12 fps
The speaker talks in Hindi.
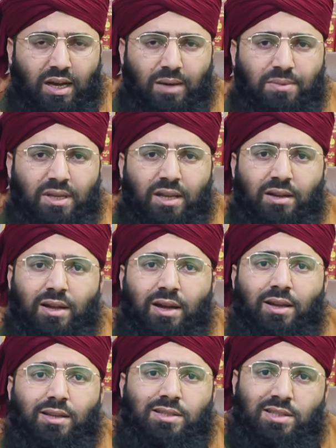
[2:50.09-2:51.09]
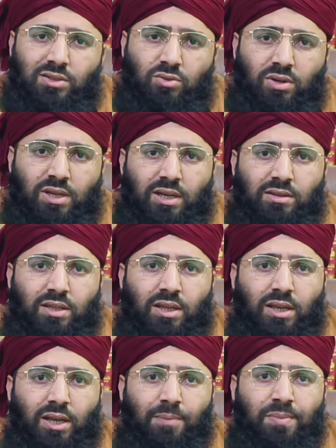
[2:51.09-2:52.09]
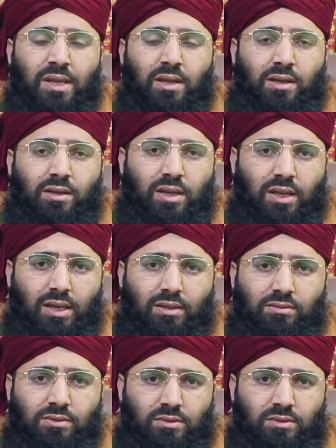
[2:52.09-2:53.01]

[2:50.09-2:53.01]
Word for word: अब ये ना इसी को कहते हैं कि